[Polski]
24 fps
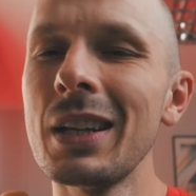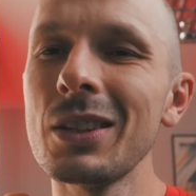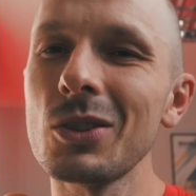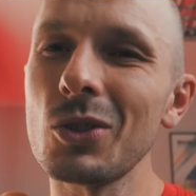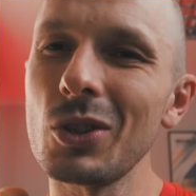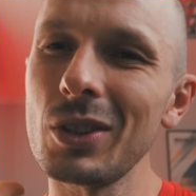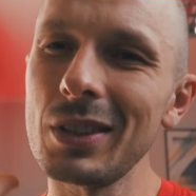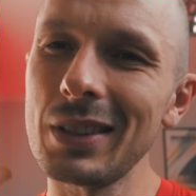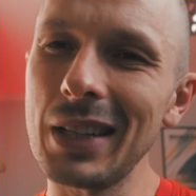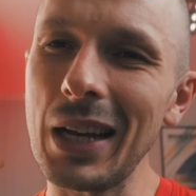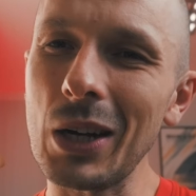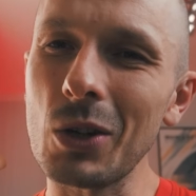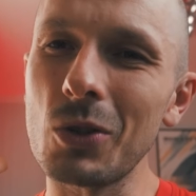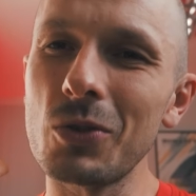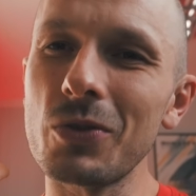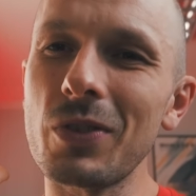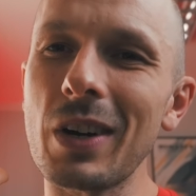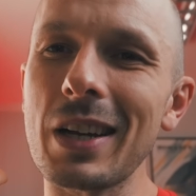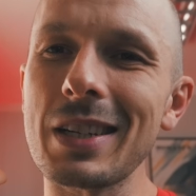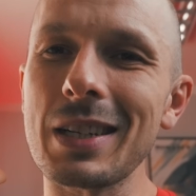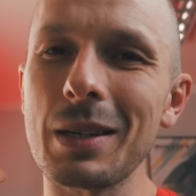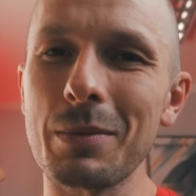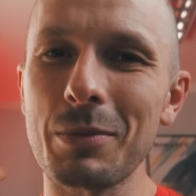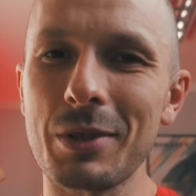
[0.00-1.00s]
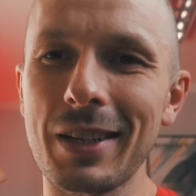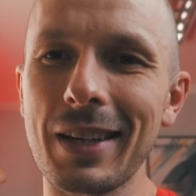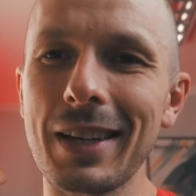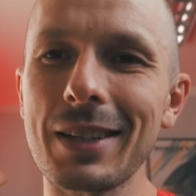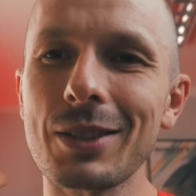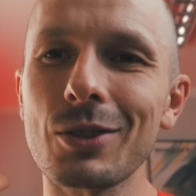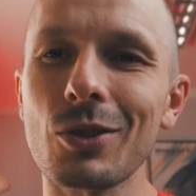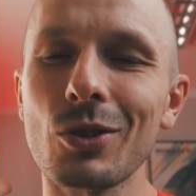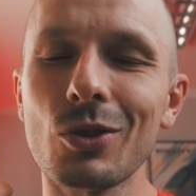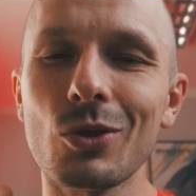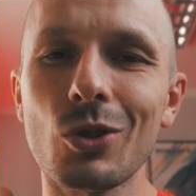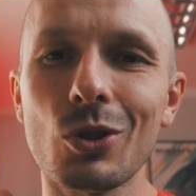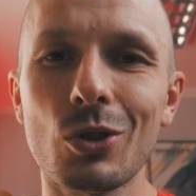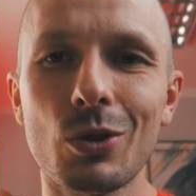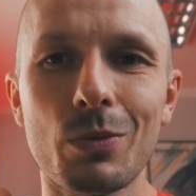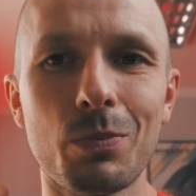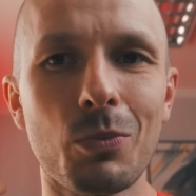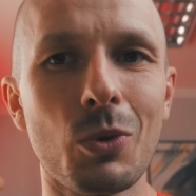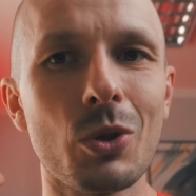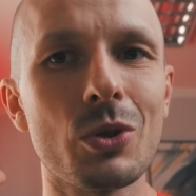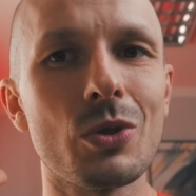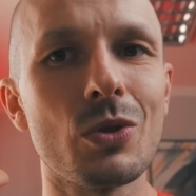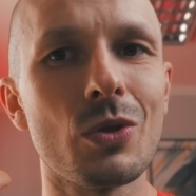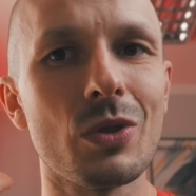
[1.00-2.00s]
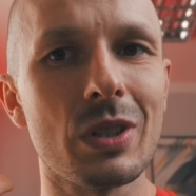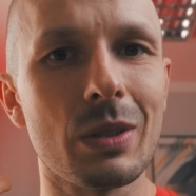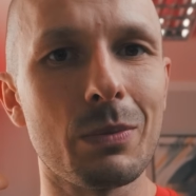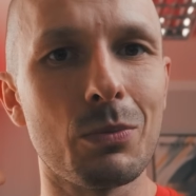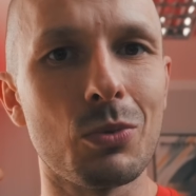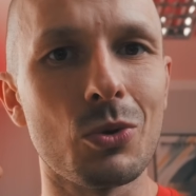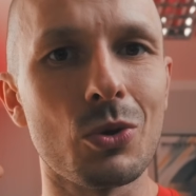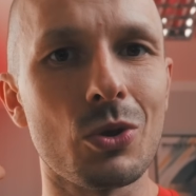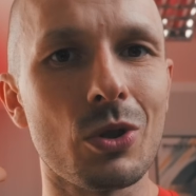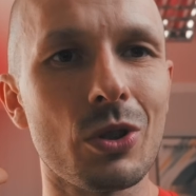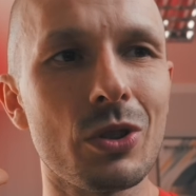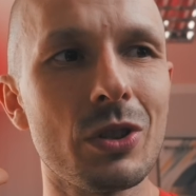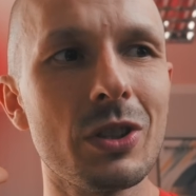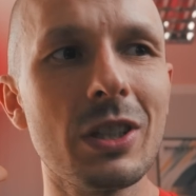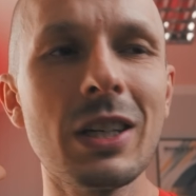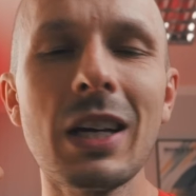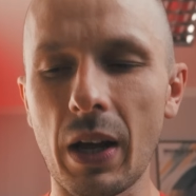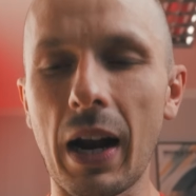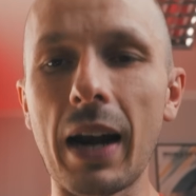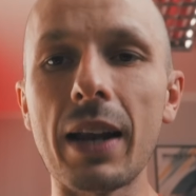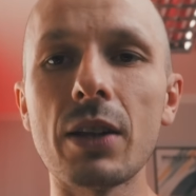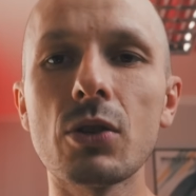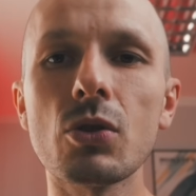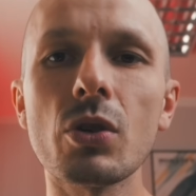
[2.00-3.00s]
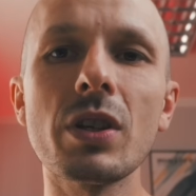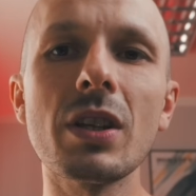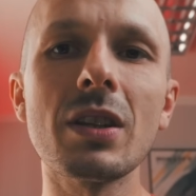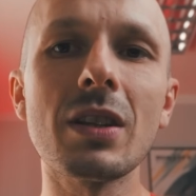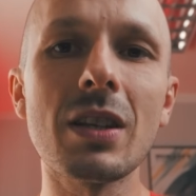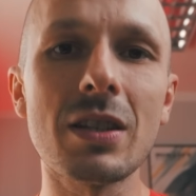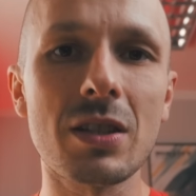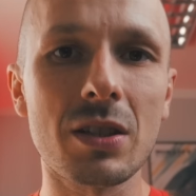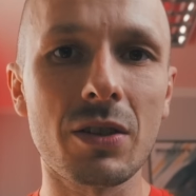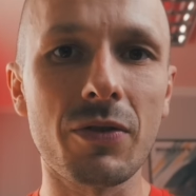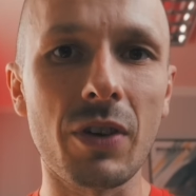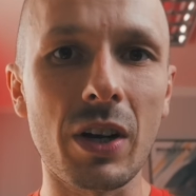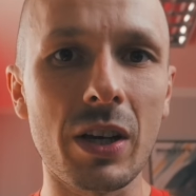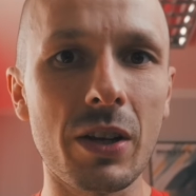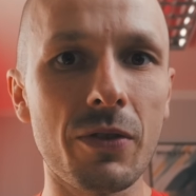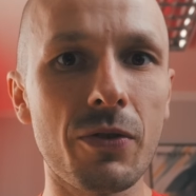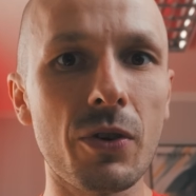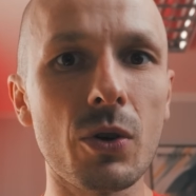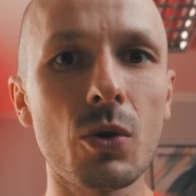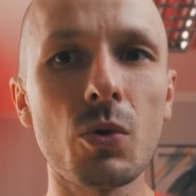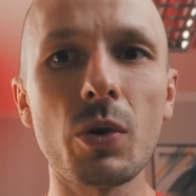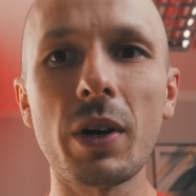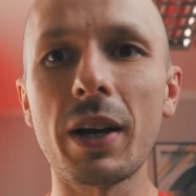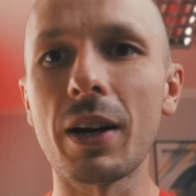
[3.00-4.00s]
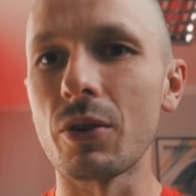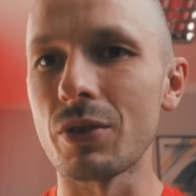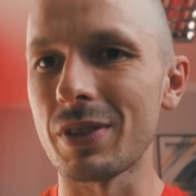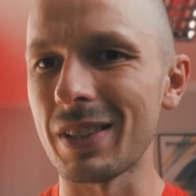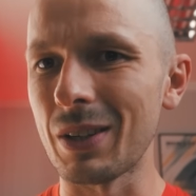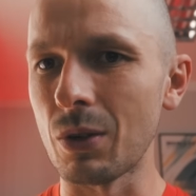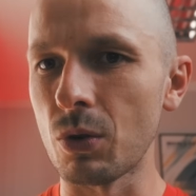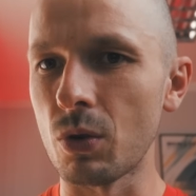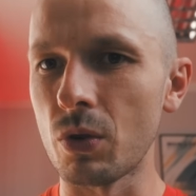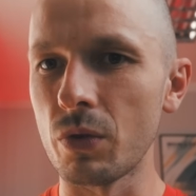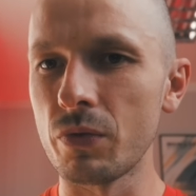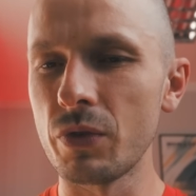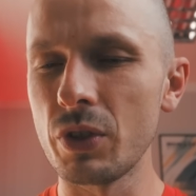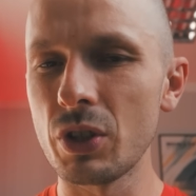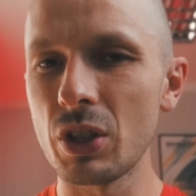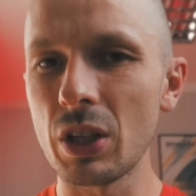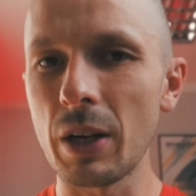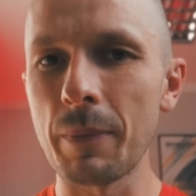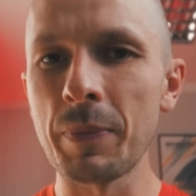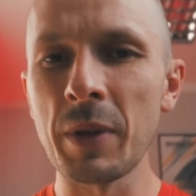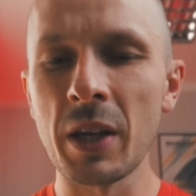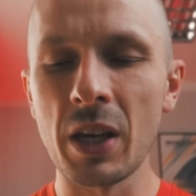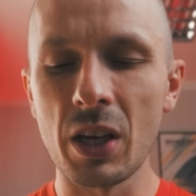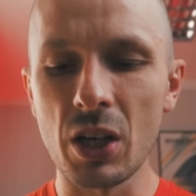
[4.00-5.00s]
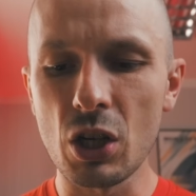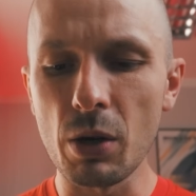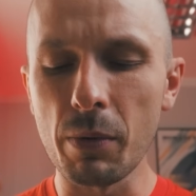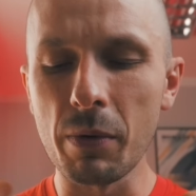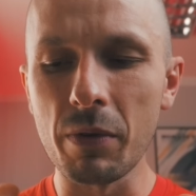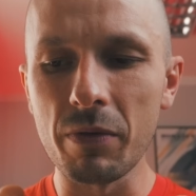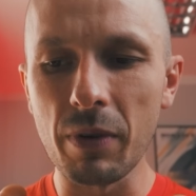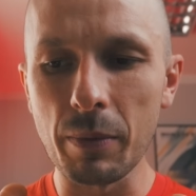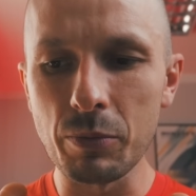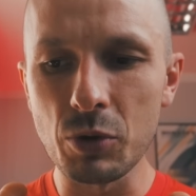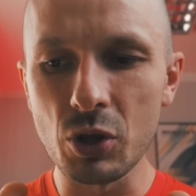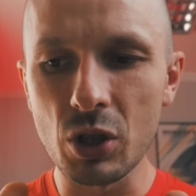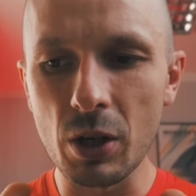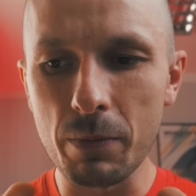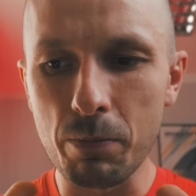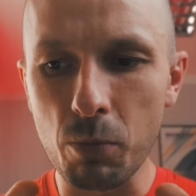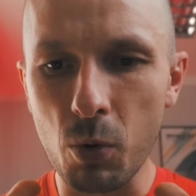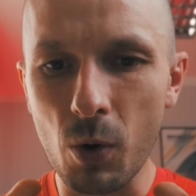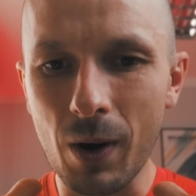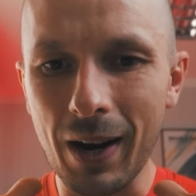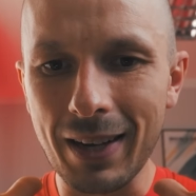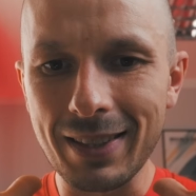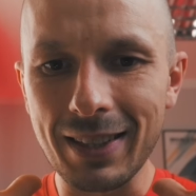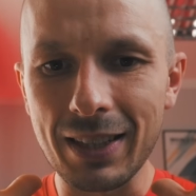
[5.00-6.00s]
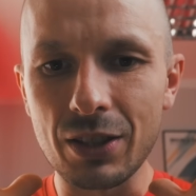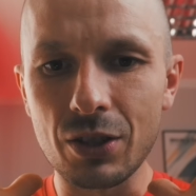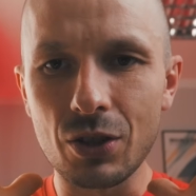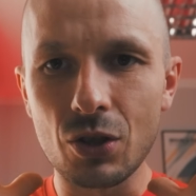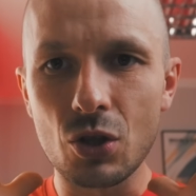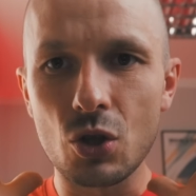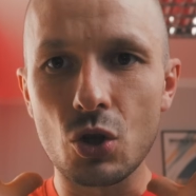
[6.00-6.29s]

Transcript: to i tak uważam, że jest on dość mocno zaburzony, ale to nie dyskwalifikuje go całkowicie i chciałbym Wam dzisiaj pokazać,